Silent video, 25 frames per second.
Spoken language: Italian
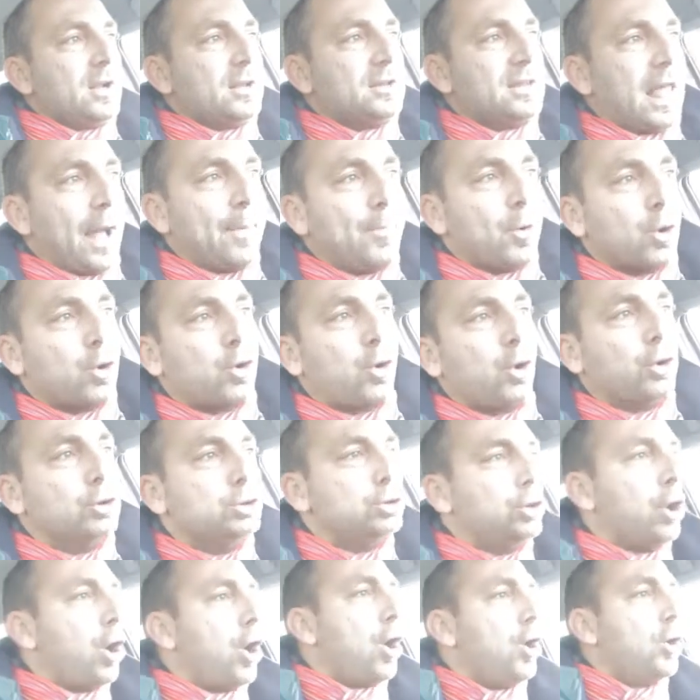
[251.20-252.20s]
diamo il
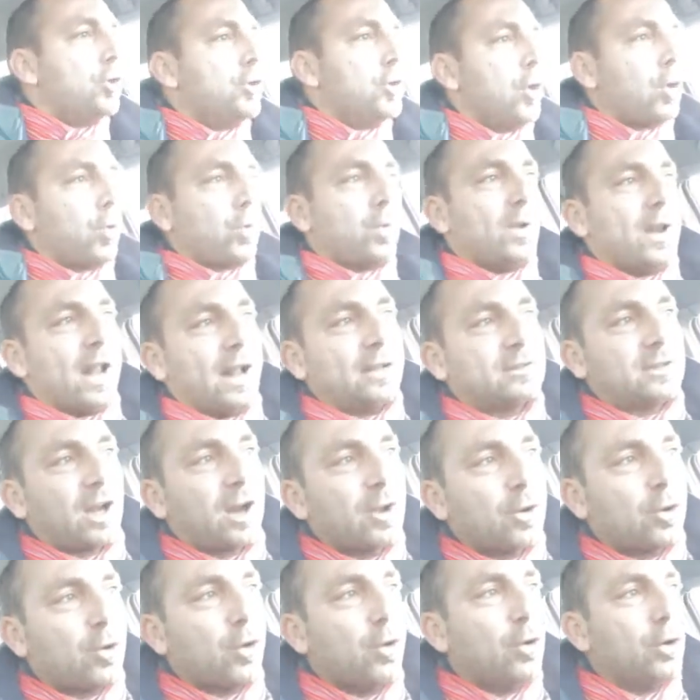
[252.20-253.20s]
condono, a quell'altro
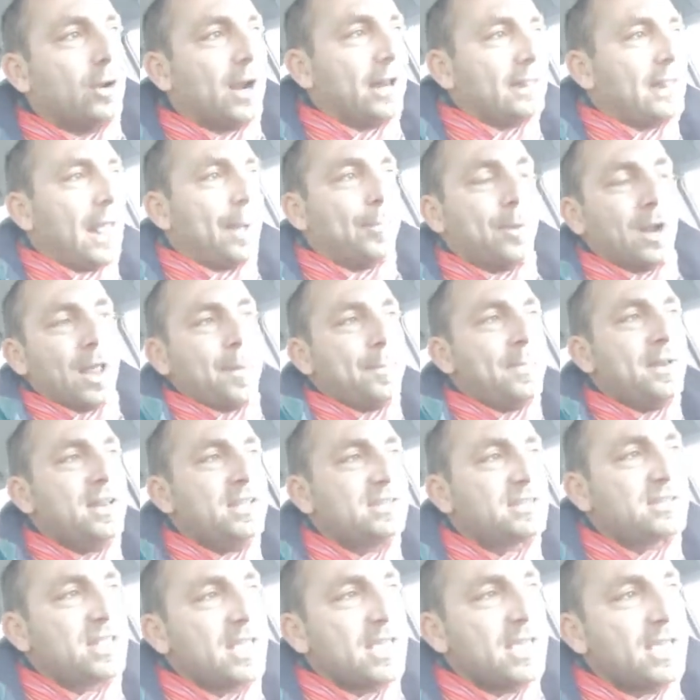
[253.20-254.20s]
ancora diamo
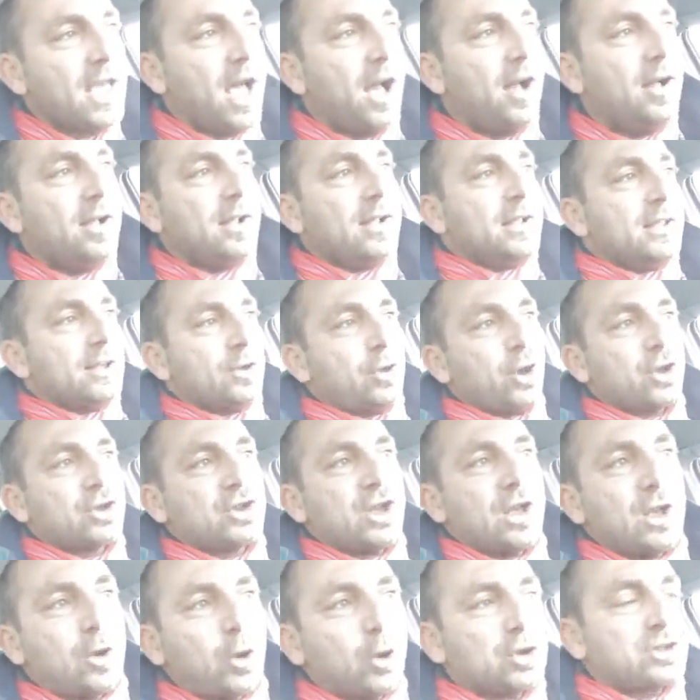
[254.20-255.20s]
l'amnistia,
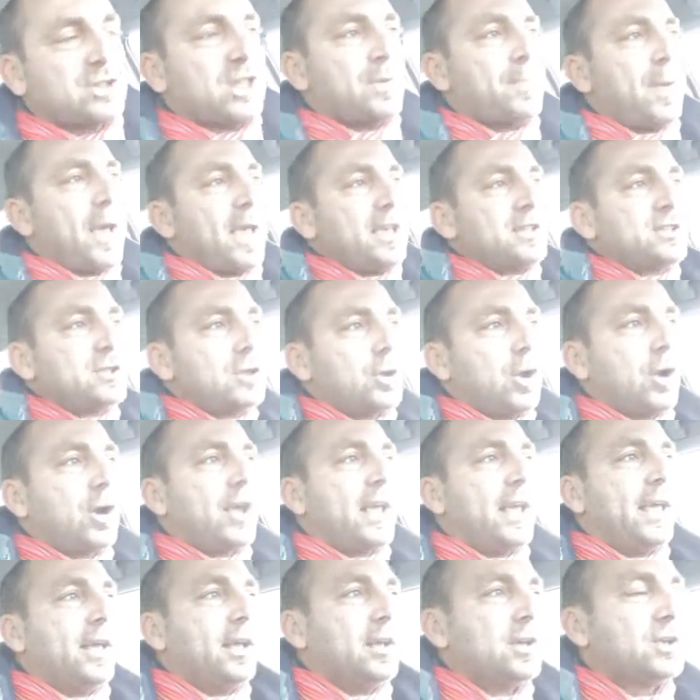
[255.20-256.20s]
così con questi bei
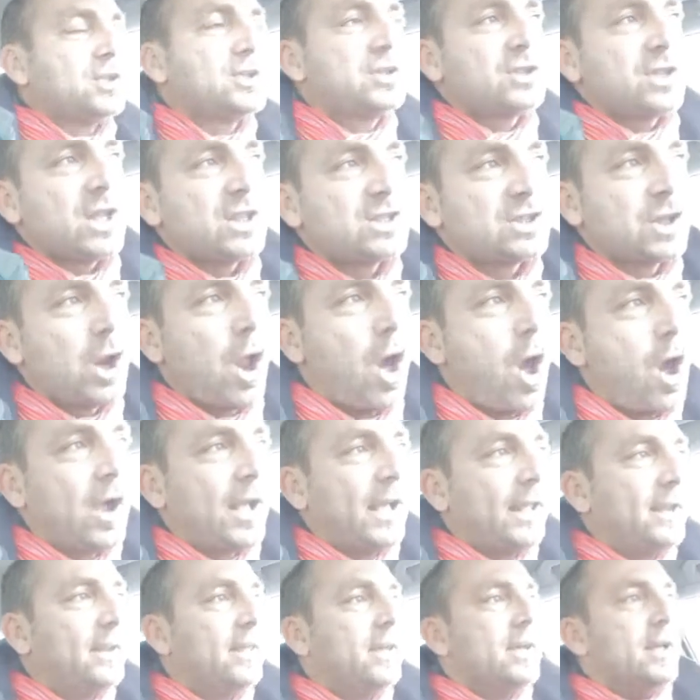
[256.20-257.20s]

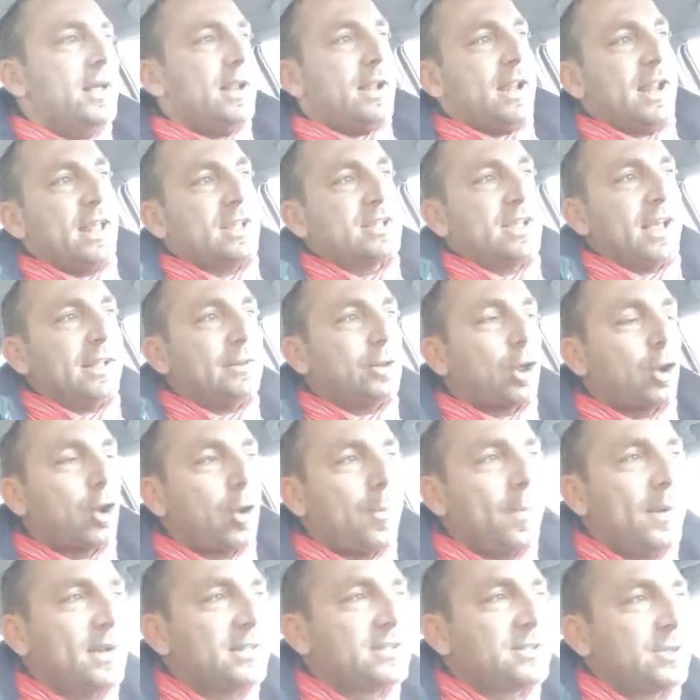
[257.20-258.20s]
slogan la gente
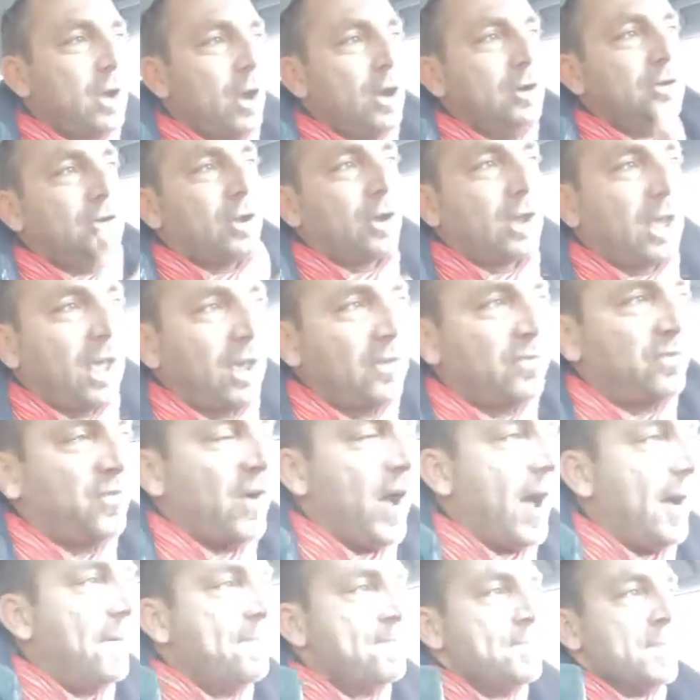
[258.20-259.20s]
come al solito che
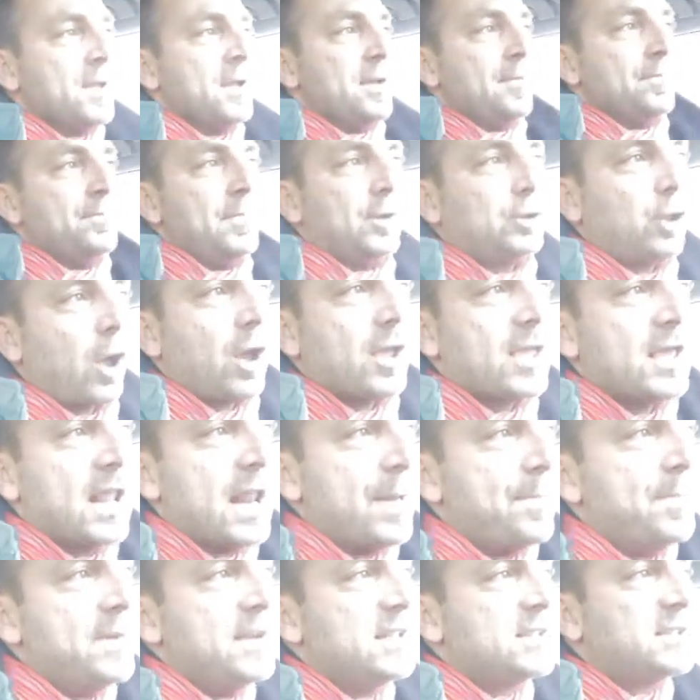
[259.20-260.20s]
fa? Mi toglie
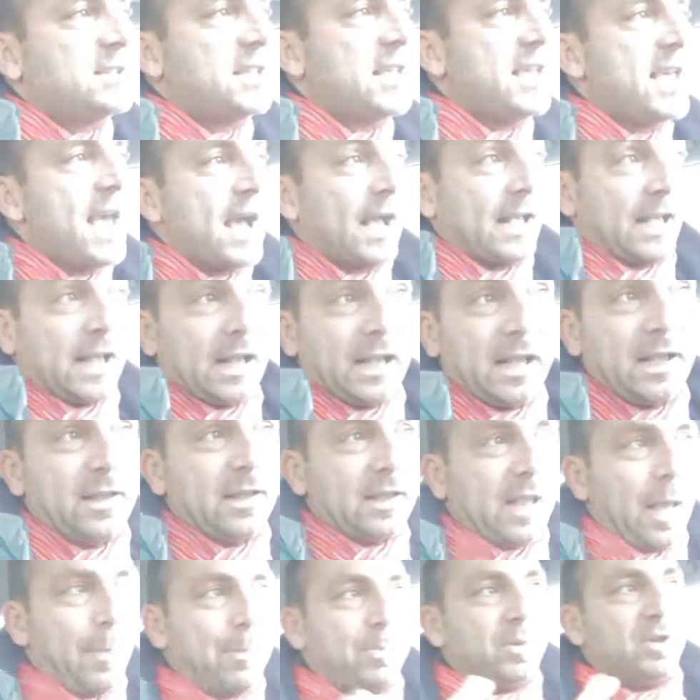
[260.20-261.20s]
l'amnistia,
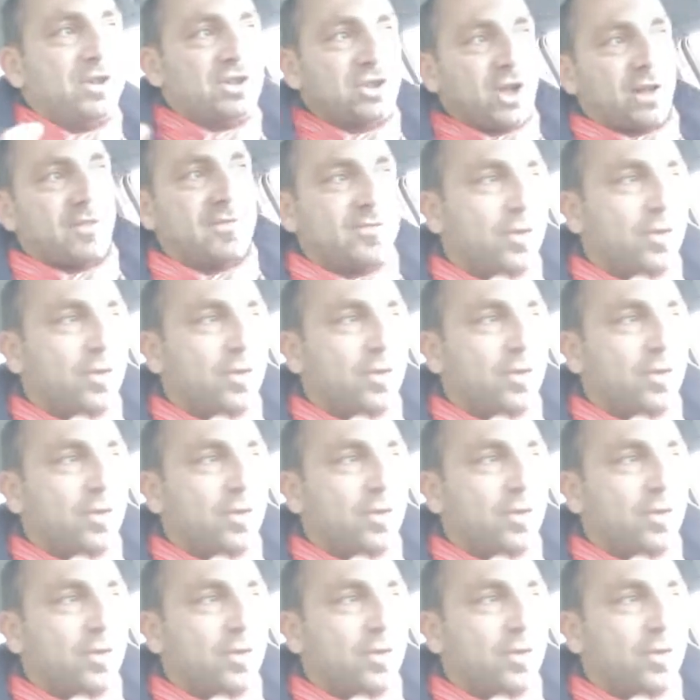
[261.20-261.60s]
capisce al